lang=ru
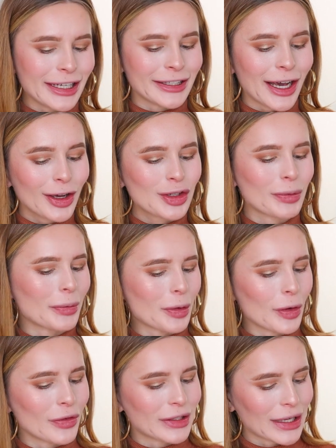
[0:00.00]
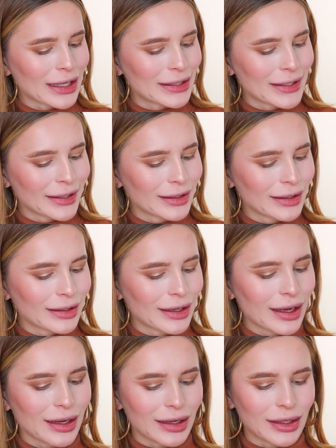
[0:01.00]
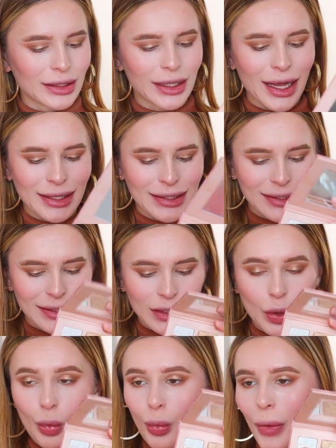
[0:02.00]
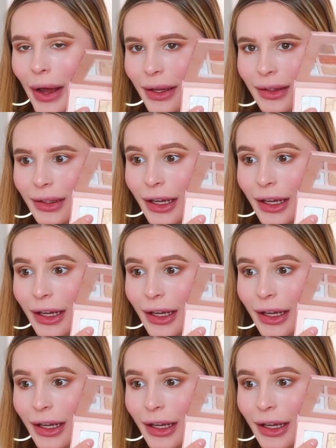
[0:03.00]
Я хочу попробовать оттенок глаз Wet,